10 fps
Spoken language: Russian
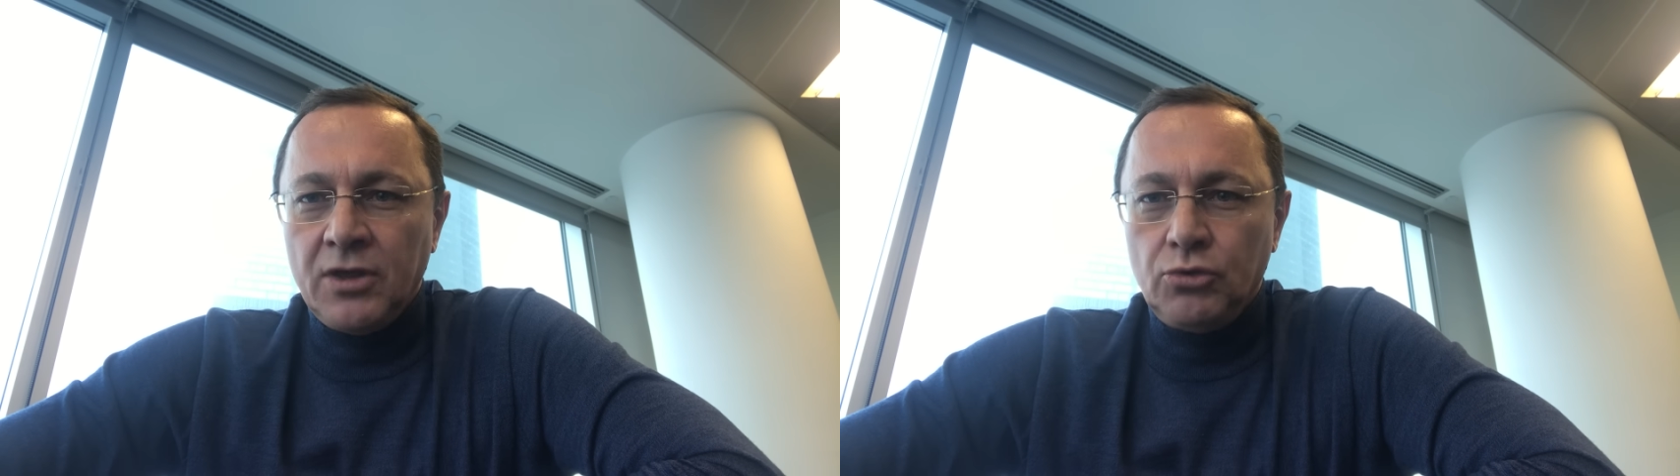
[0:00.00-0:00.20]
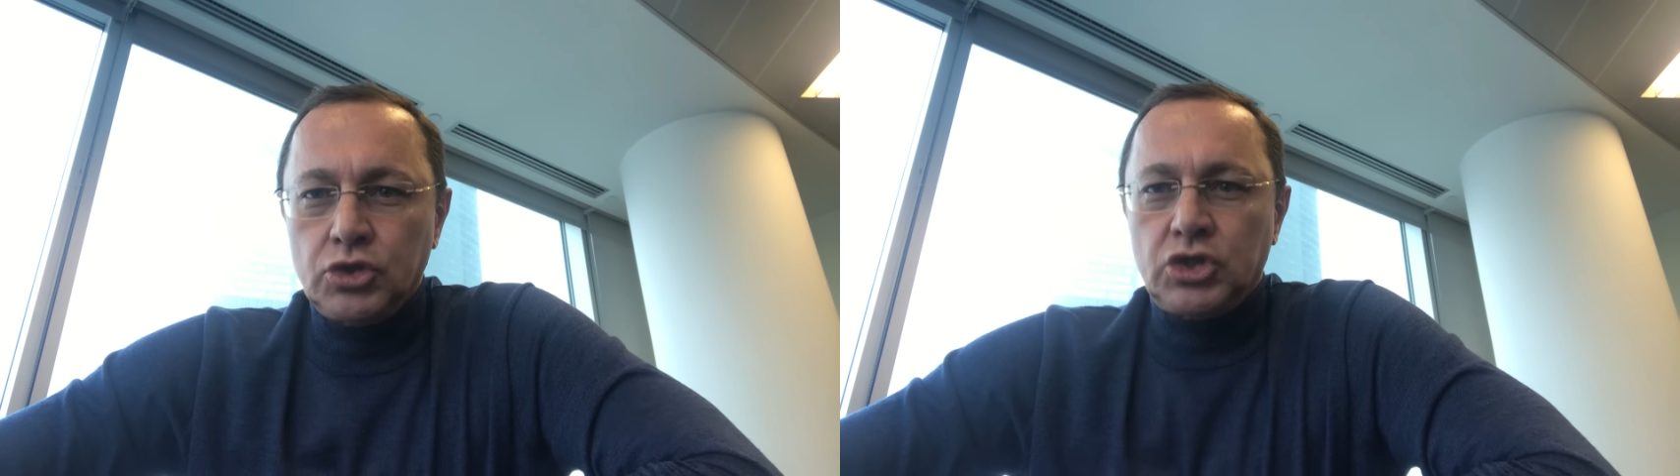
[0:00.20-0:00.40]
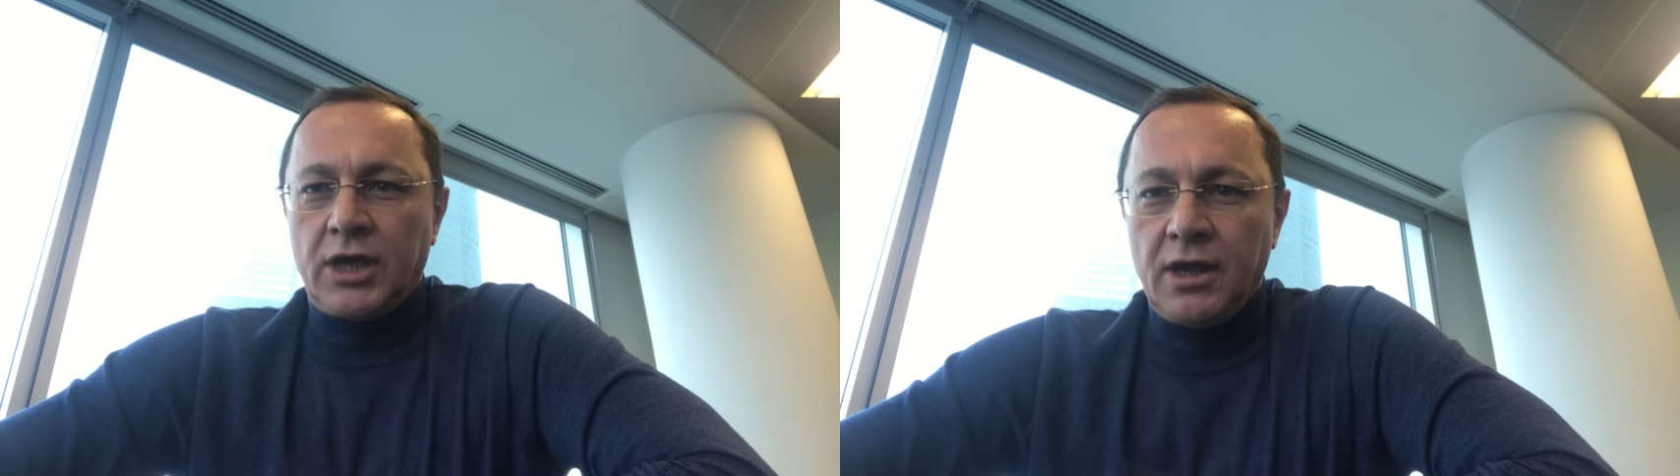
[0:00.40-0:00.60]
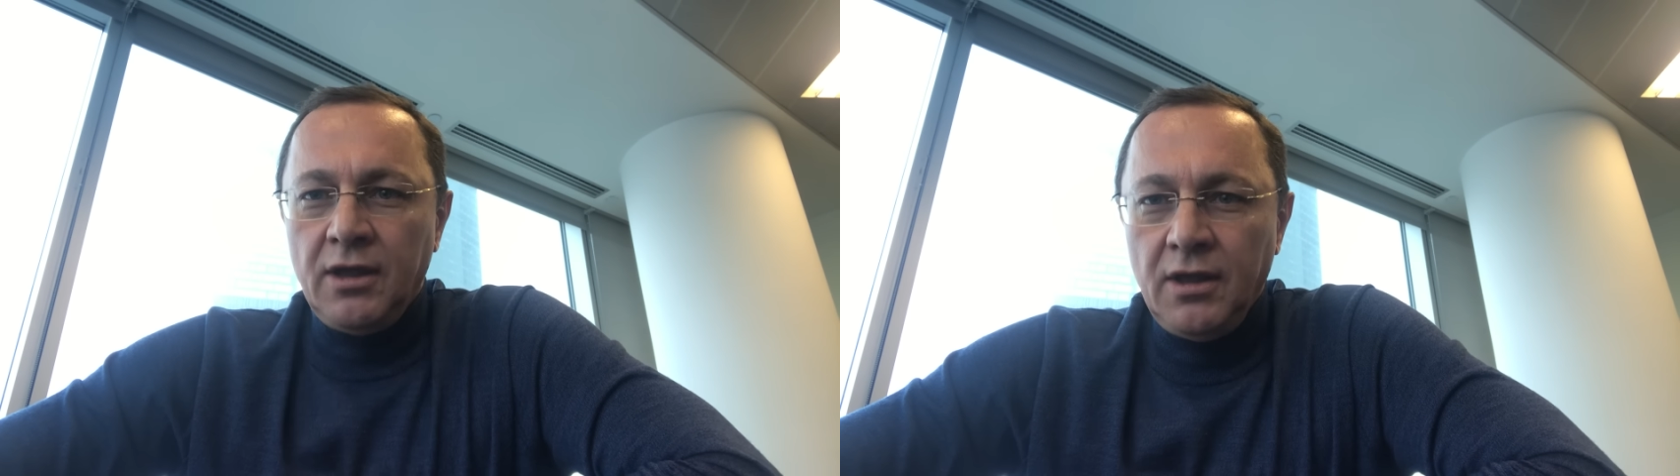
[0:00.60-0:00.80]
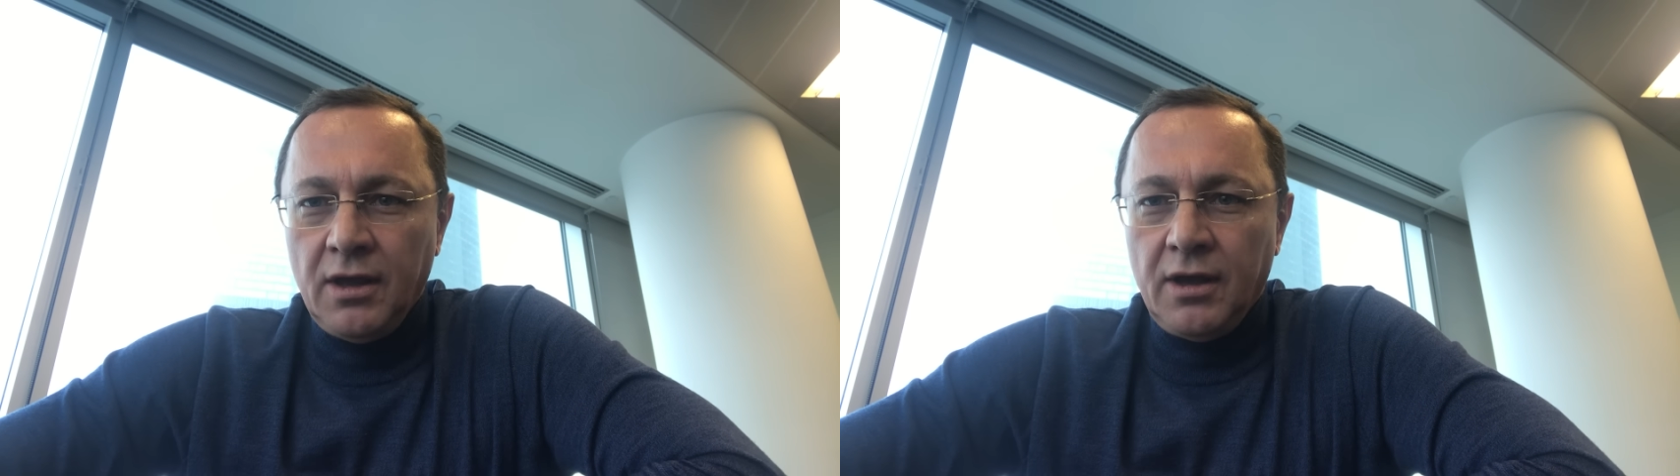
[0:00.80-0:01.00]
уже
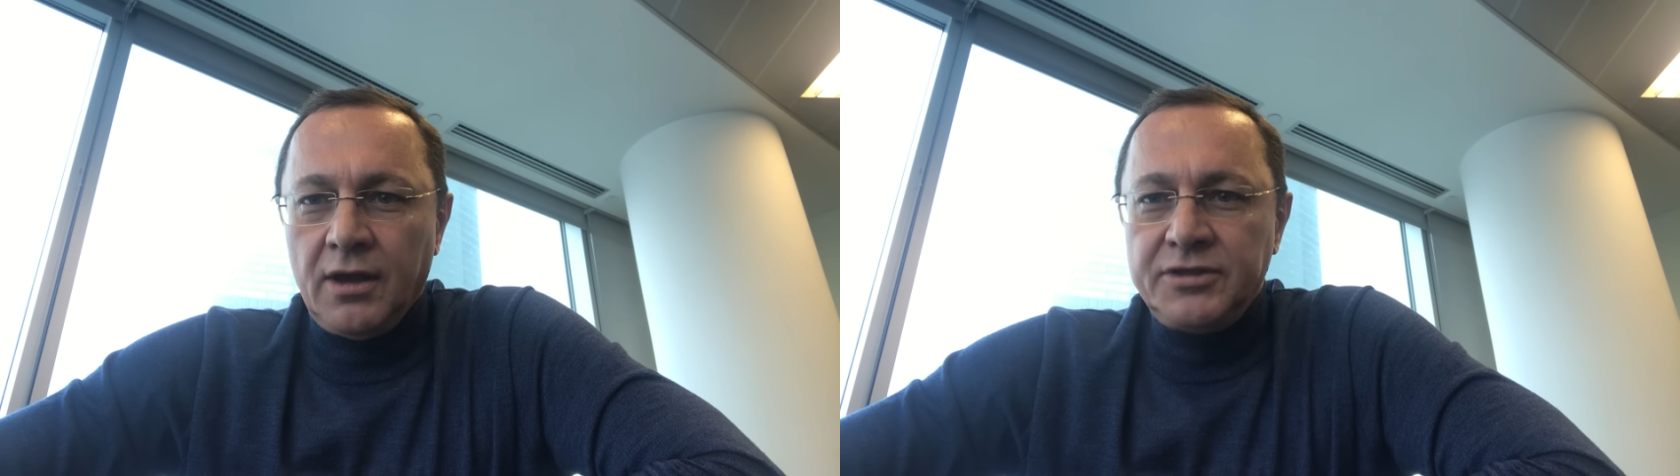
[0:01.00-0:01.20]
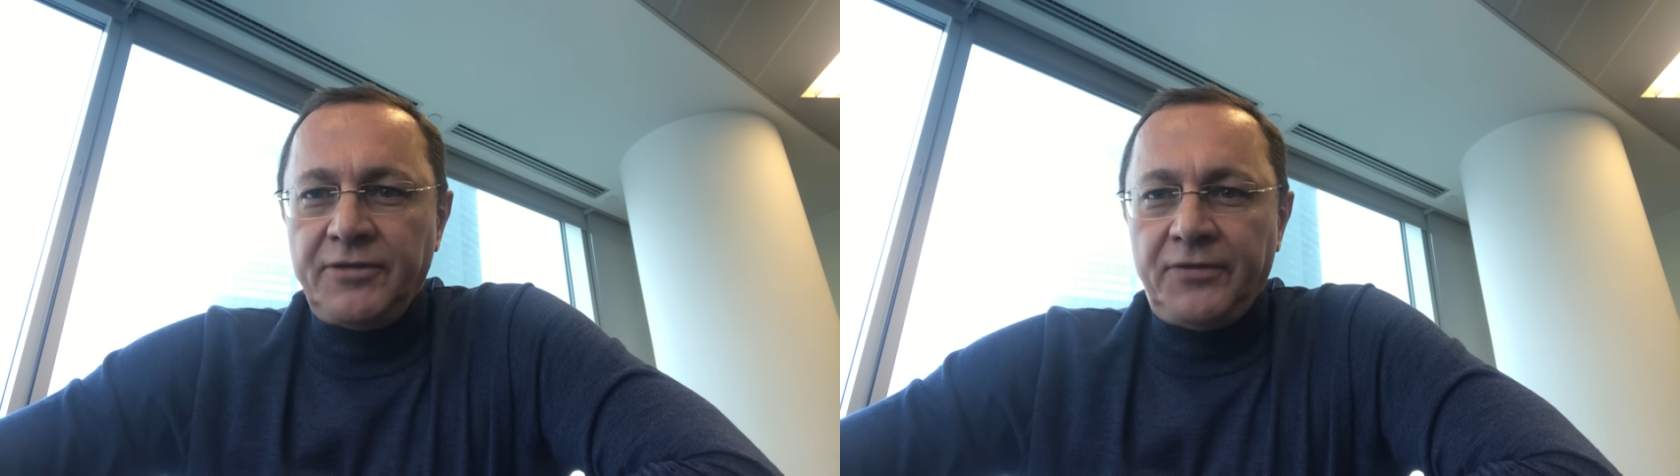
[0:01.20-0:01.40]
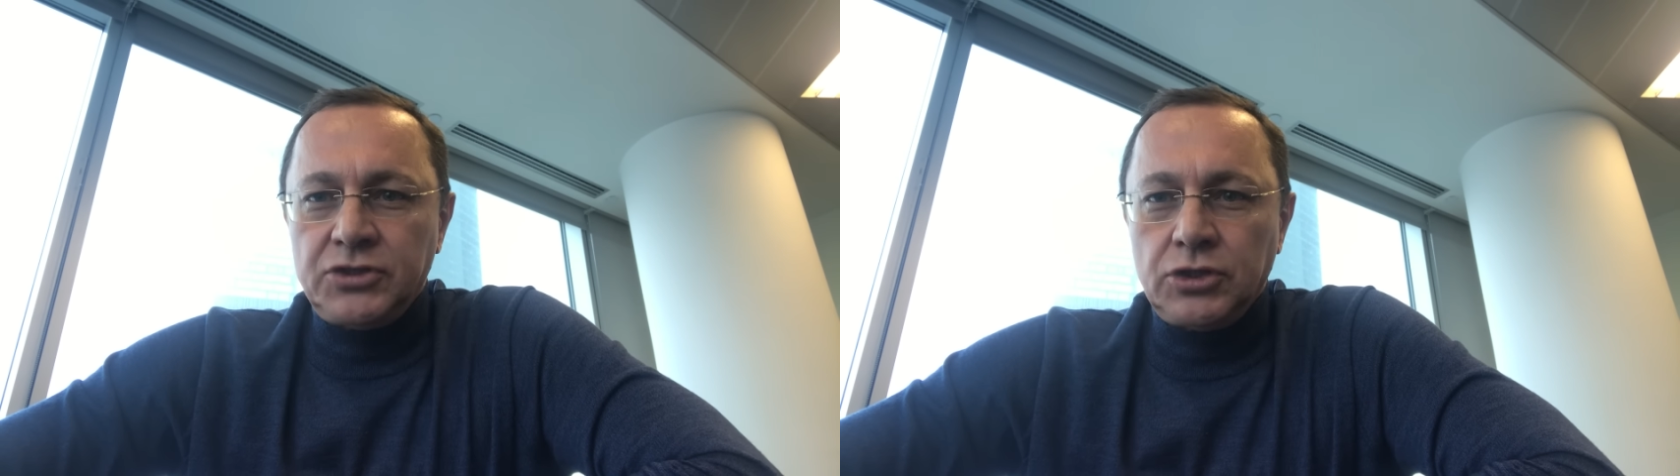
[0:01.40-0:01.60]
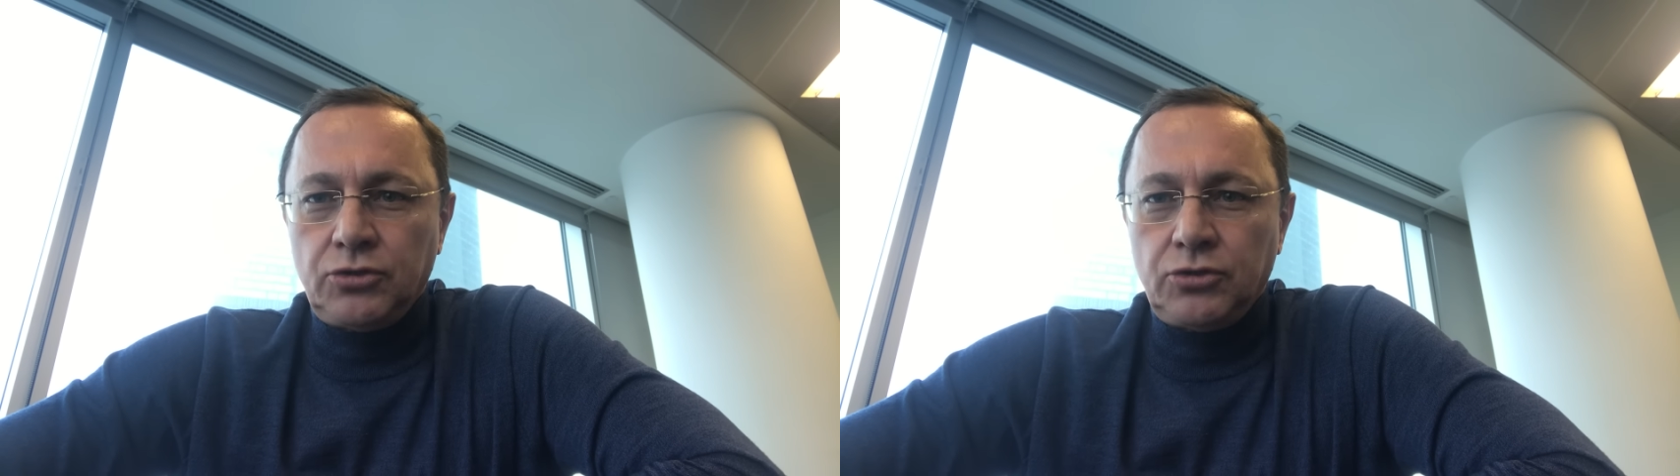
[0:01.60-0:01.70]
э, дефицит